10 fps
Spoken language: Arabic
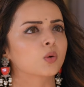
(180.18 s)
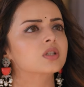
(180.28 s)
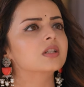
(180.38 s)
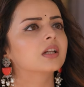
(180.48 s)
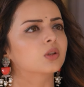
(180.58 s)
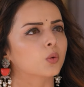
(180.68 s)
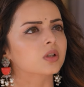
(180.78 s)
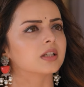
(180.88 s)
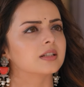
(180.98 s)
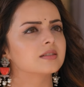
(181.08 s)
انت نهيتي
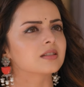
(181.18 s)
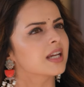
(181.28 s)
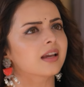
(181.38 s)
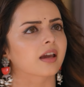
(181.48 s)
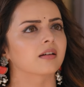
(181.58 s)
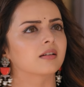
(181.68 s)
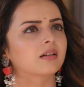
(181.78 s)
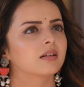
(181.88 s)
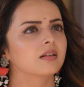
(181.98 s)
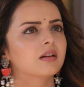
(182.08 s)
كل شيء ماشي
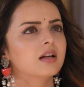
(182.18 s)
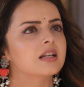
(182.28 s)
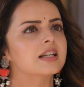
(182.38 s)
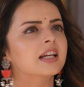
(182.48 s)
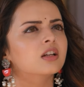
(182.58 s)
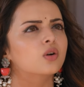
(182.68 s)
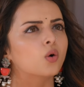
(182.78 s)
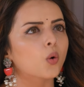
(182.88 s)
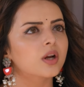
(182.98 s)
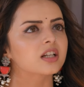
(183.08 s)
بس على
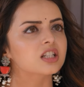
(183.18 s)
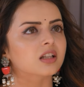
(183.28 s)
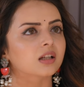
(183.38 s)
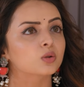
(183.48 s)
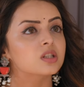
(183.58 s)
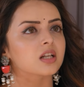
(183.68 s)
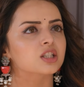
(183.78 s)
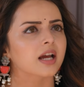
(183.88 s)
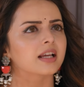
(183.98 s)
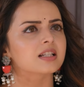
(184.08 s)
القليلة خليكي
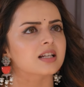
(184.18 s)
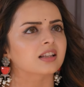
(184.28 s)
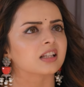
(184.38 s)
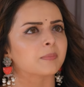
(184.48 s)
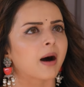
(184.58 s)
صادقة تجاه